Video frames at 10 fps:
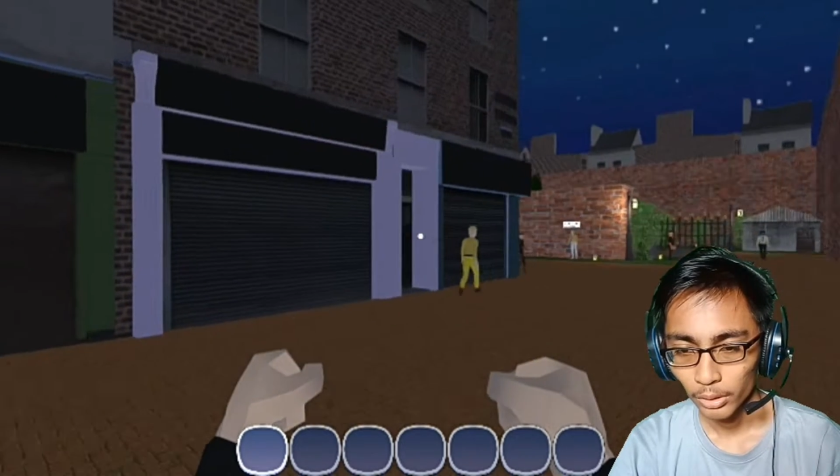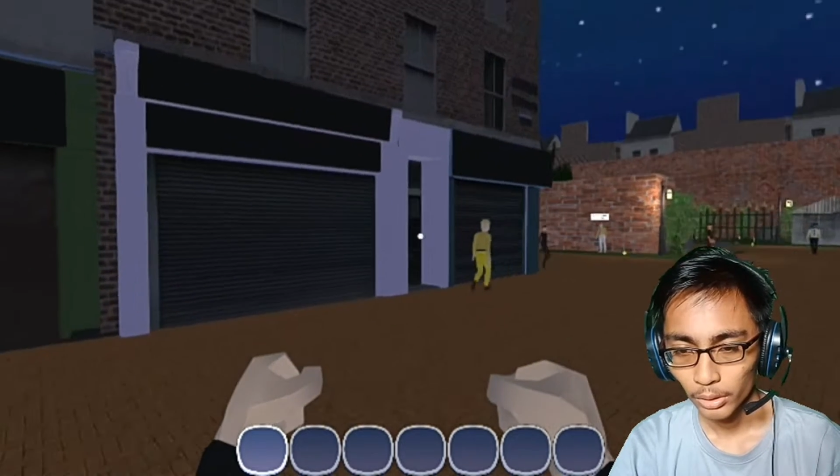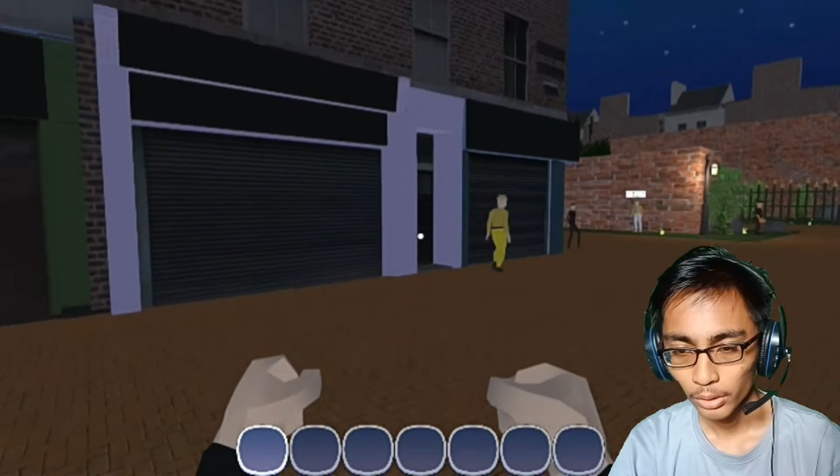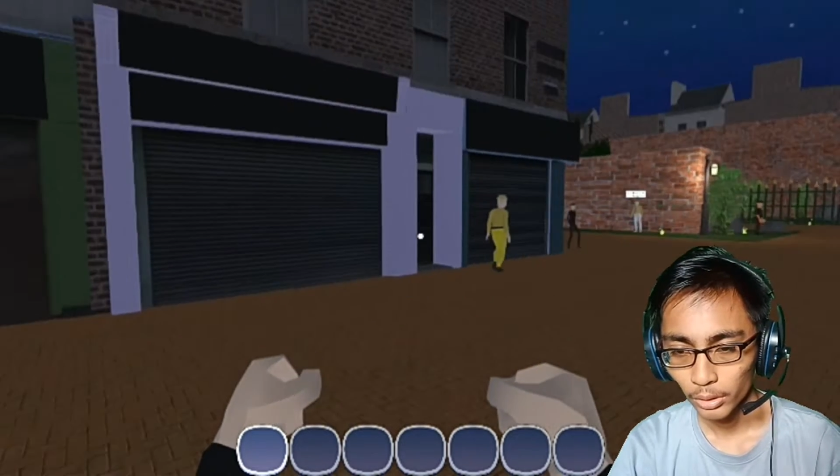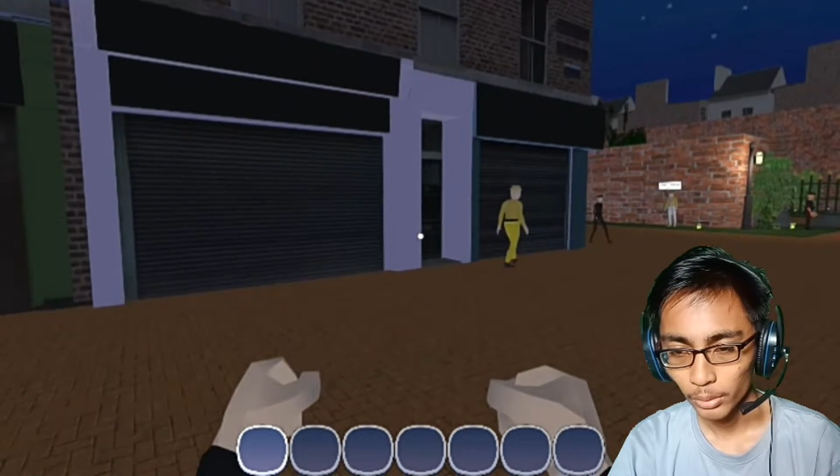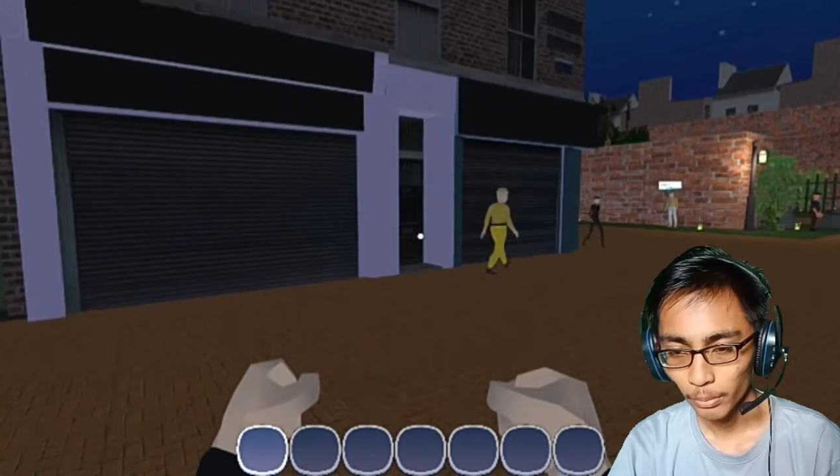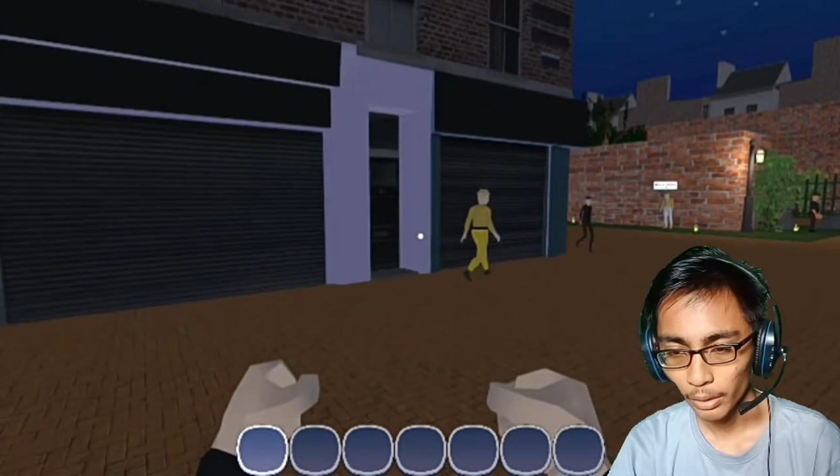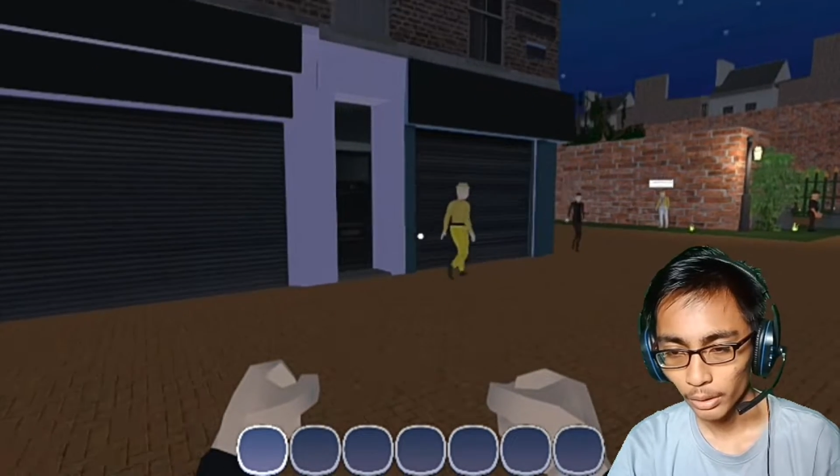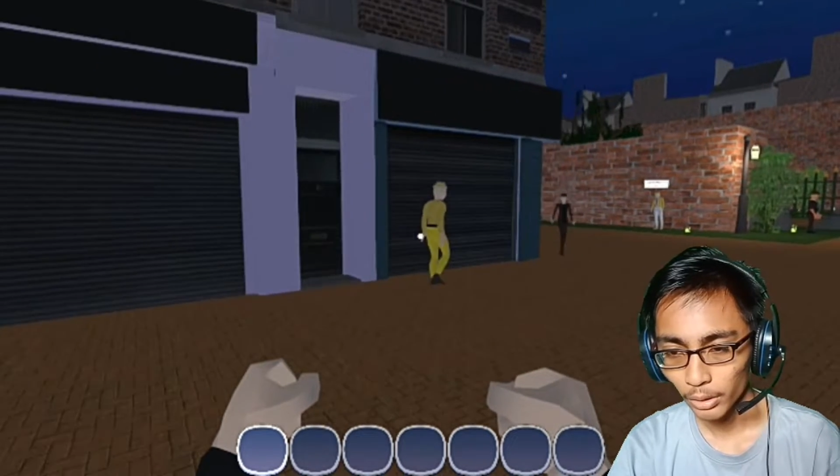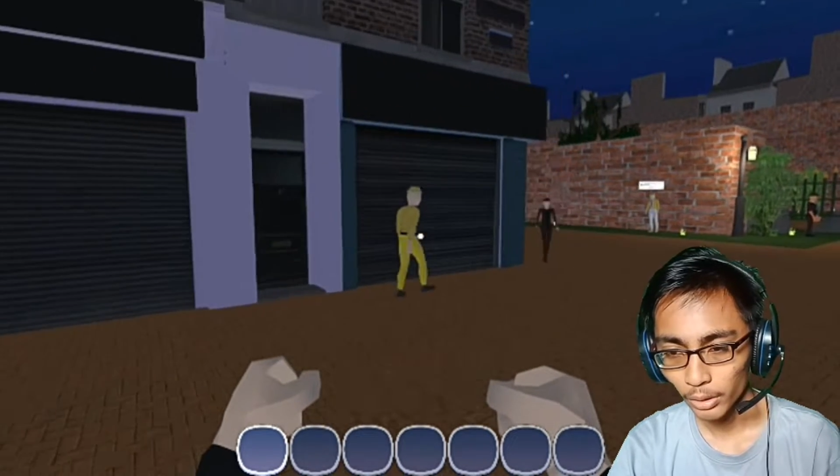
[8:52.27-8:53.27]
Eh,
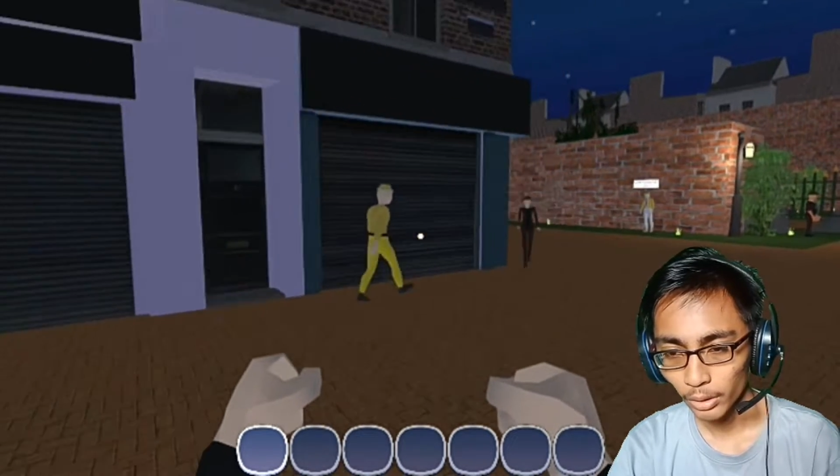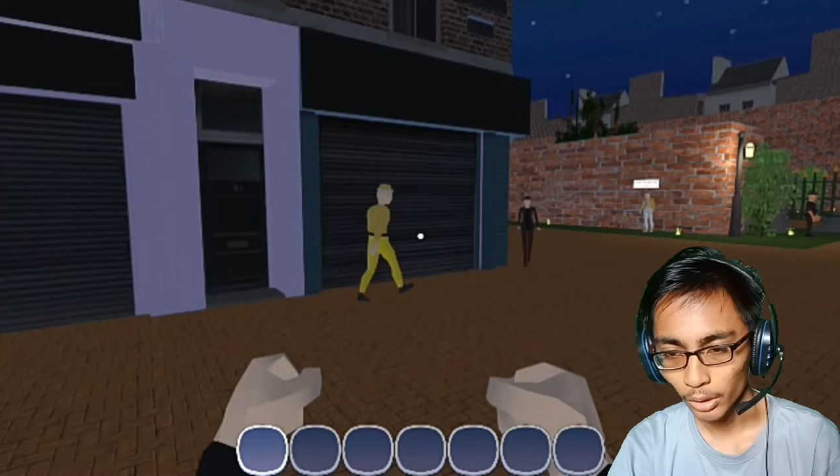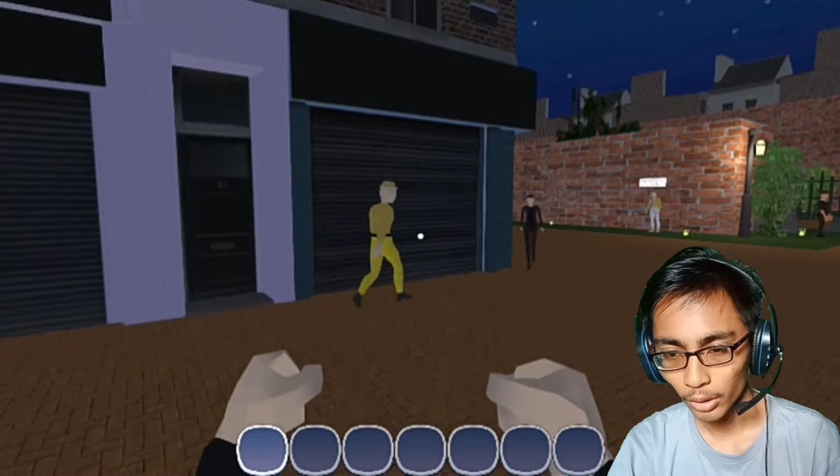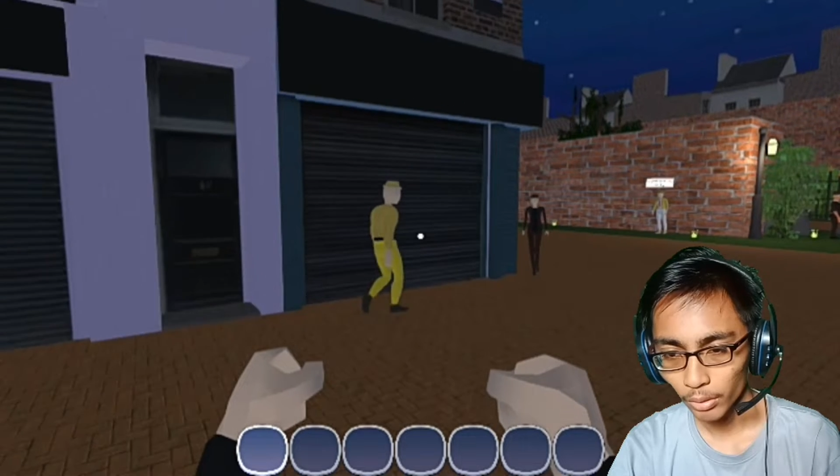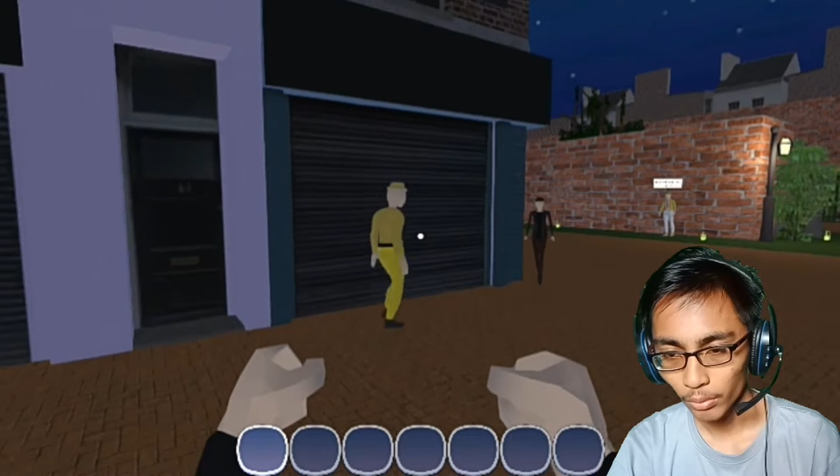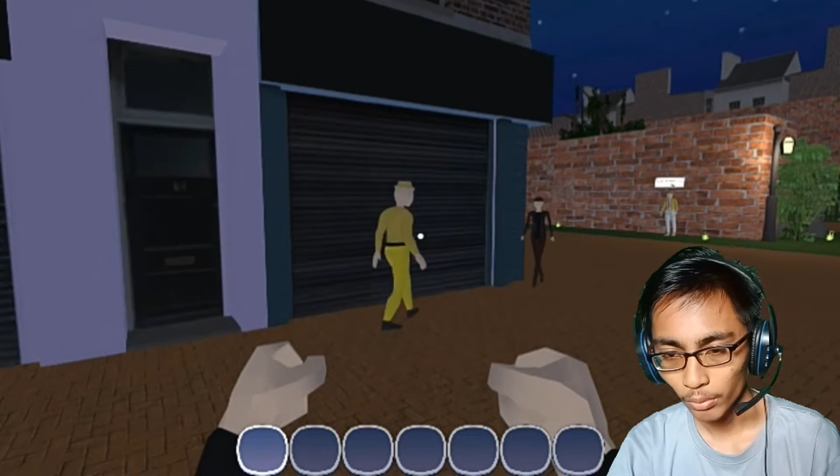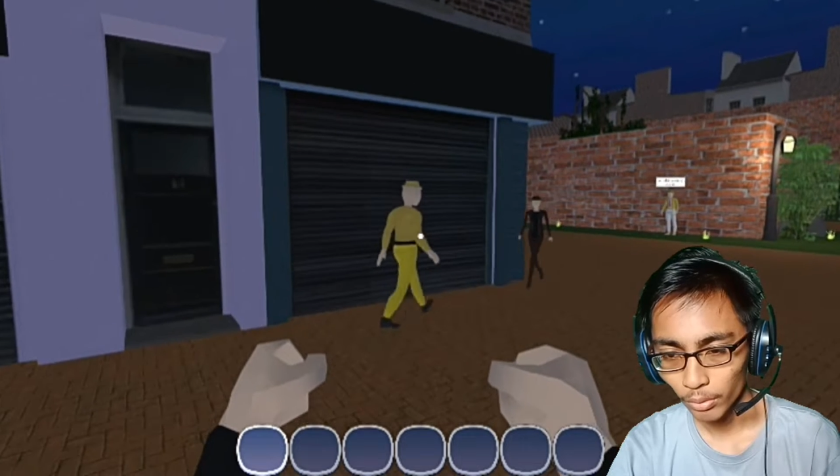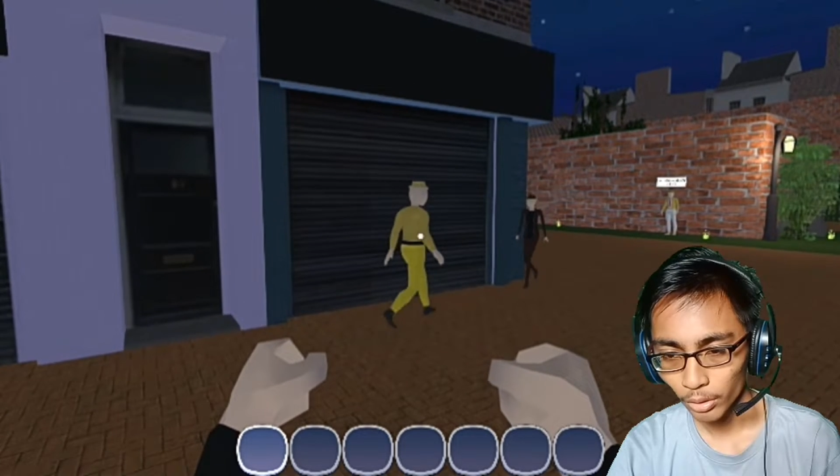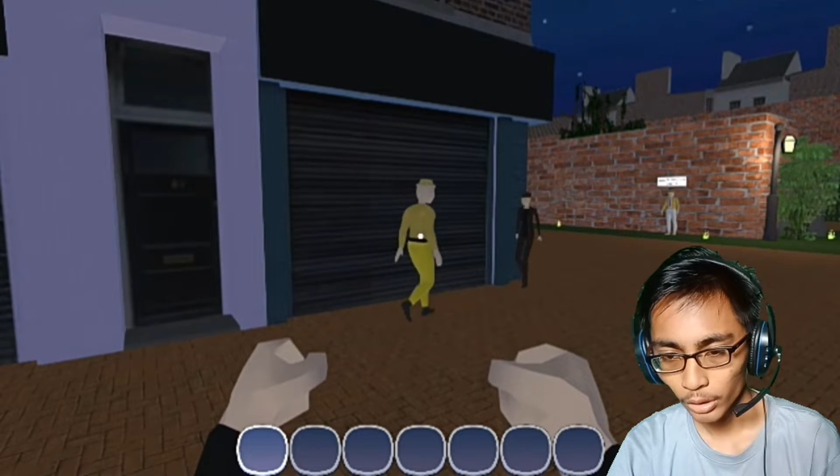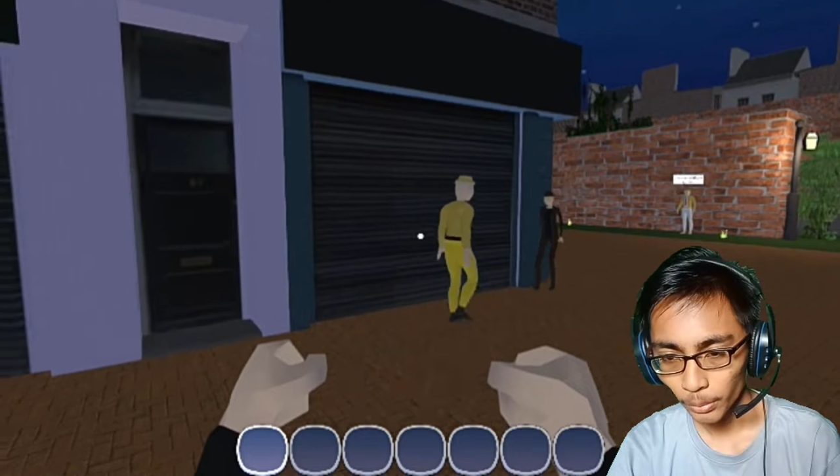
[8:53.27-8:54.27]
mana lagi? Ini